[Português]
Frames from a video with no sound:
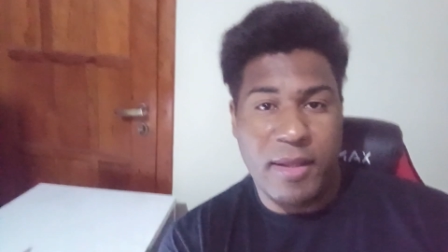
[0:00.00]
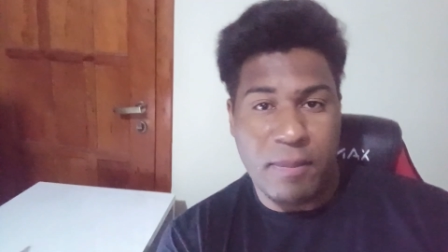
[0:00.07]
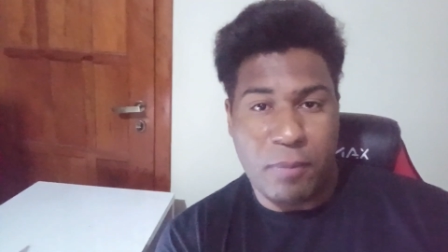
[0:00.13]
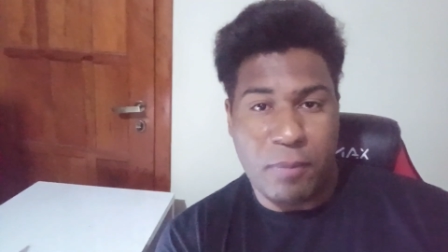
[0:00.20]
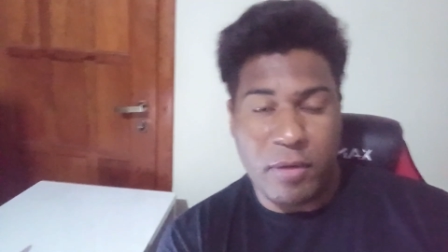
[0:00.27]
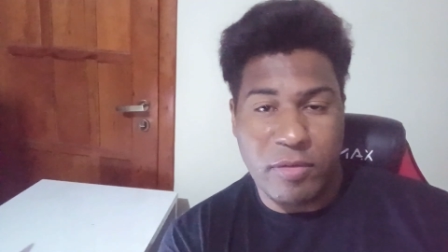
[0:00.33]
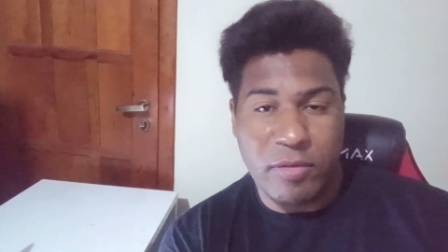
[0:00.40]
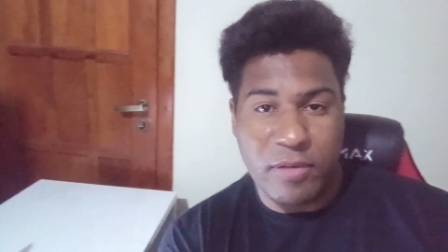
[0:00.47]
ainda
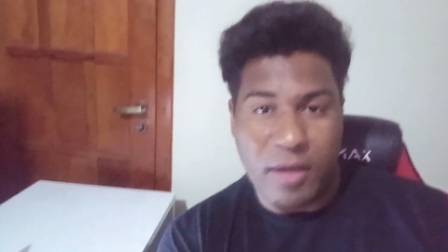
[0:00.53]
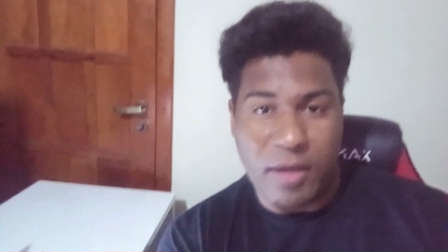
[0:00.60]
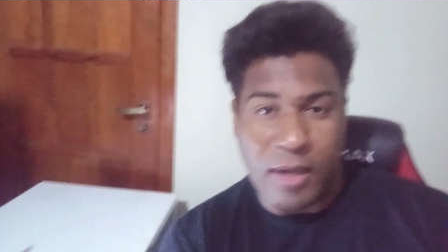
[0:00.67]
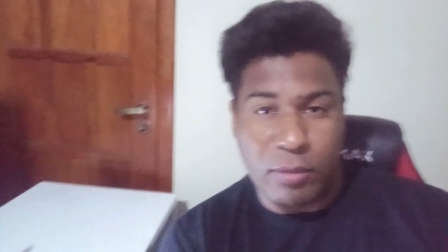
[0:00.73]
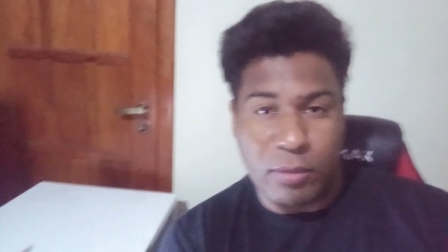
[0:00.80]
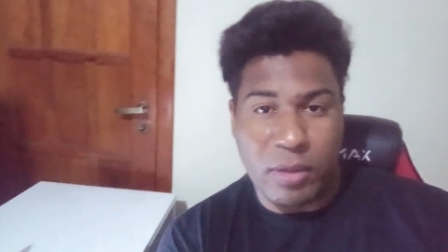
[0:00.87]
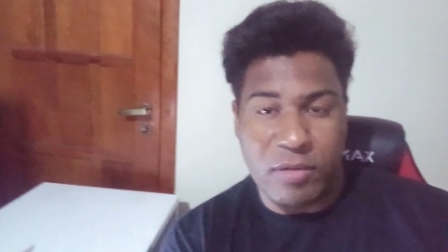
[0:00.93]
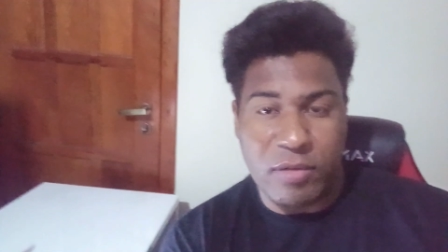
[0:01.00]
pode estar
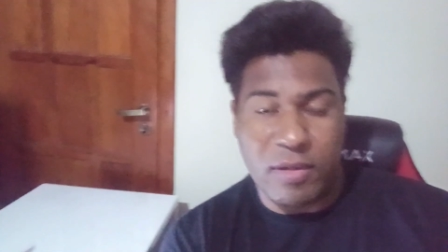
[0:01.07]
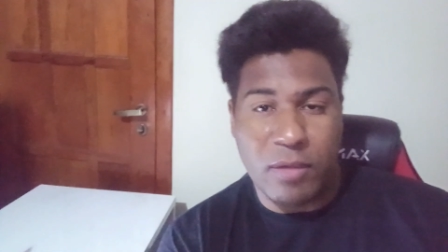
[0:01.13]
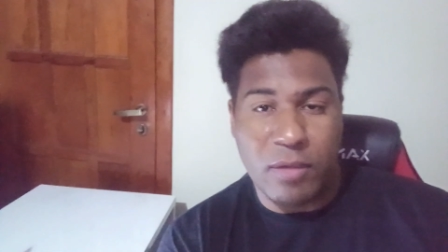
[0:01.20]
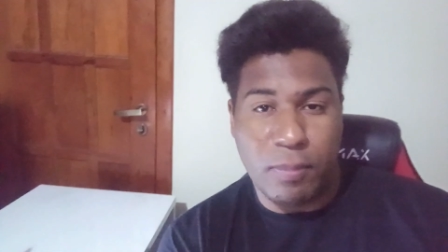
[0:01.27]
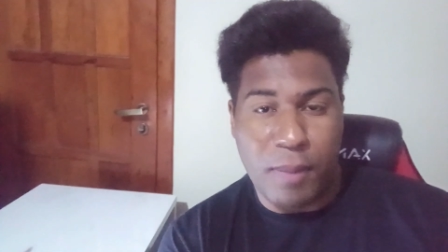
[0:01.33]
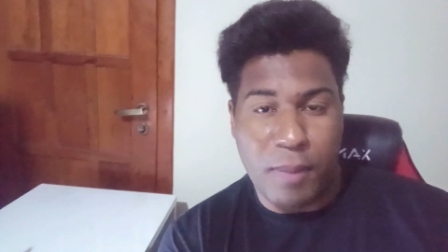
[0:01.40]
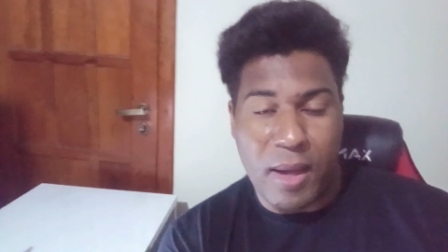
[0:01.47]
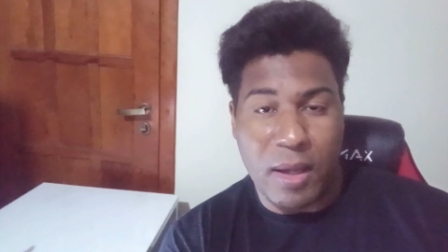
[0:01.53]

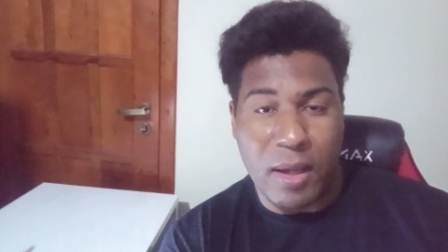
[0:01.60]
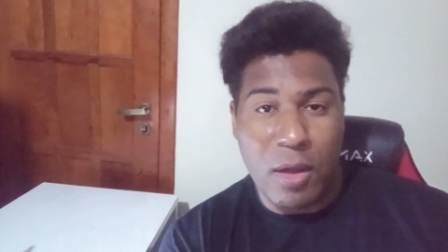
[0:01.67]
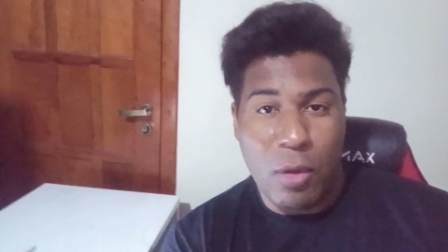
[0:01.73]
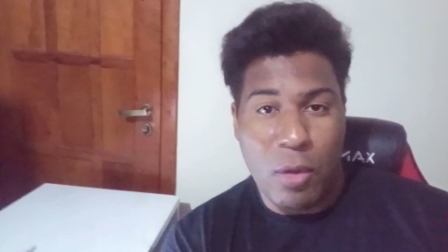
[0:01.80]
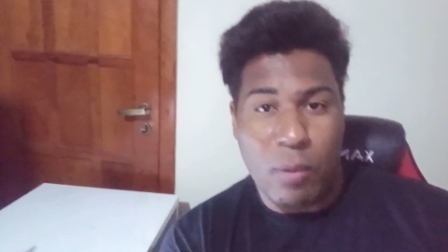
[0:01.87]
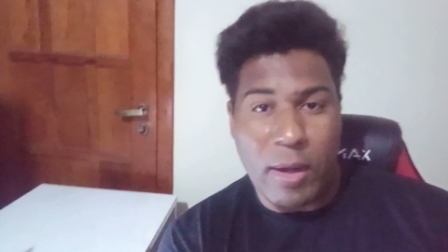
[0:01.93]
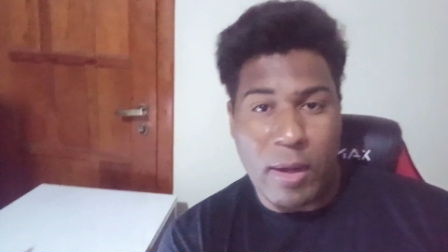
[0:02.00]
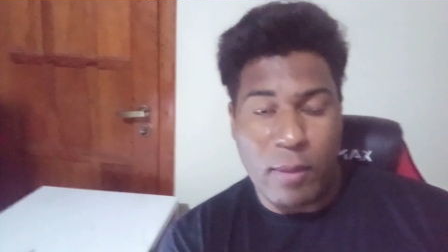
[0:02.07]
atualizando para
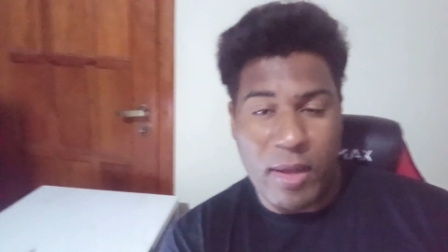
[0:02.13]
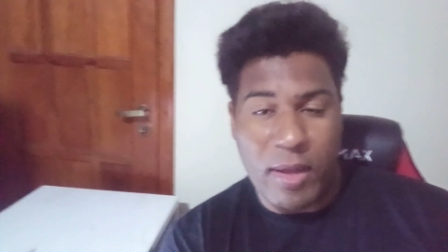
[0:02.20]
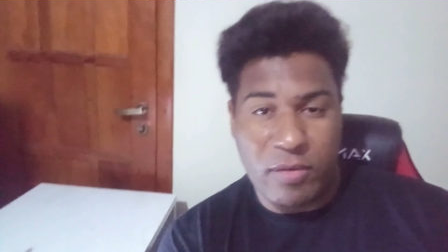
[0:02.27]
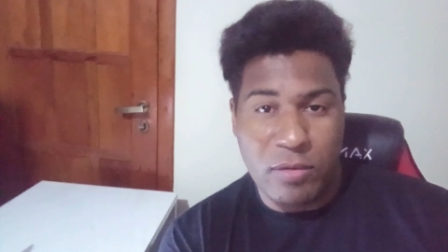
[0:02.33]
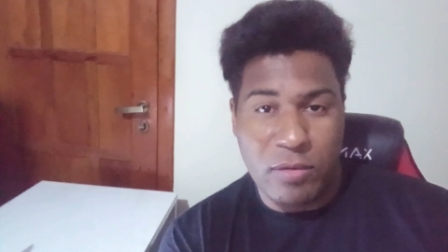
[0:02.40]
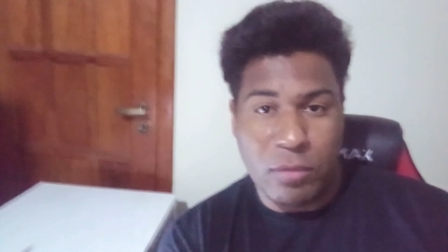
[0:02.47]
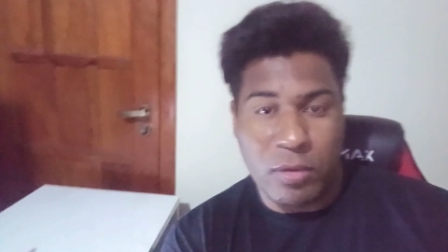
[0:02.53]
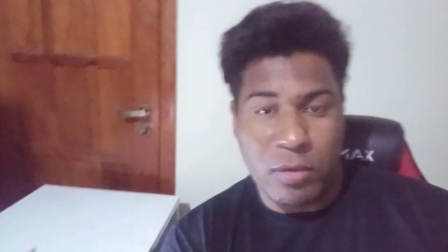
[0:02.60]
o
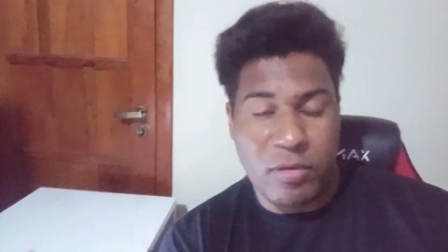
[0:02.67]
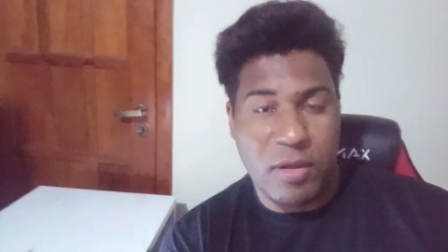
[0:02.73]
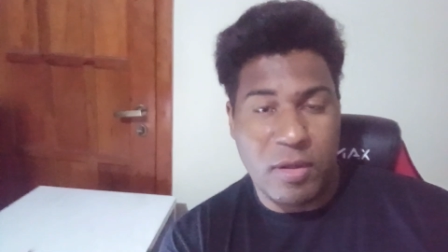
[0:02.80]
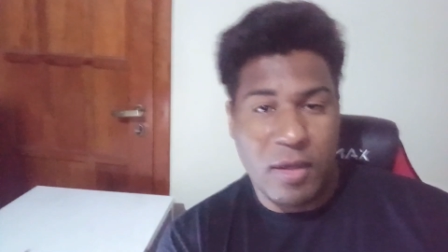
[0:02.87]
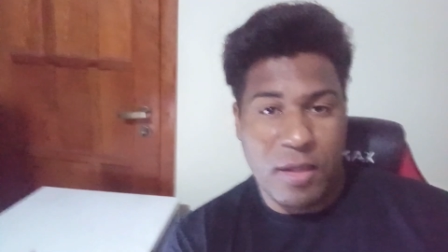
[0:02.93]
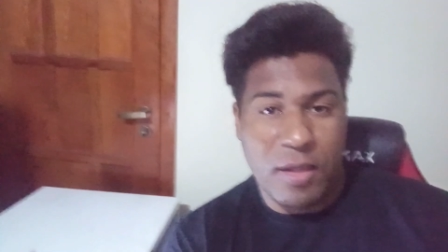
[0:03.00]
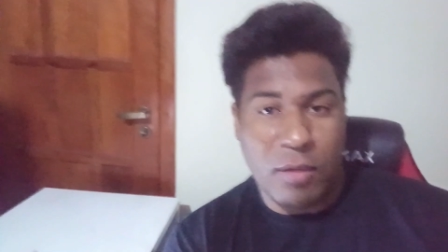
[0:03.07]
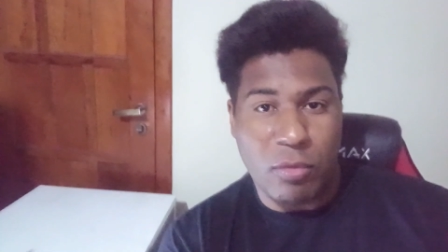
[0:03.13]
iOS 12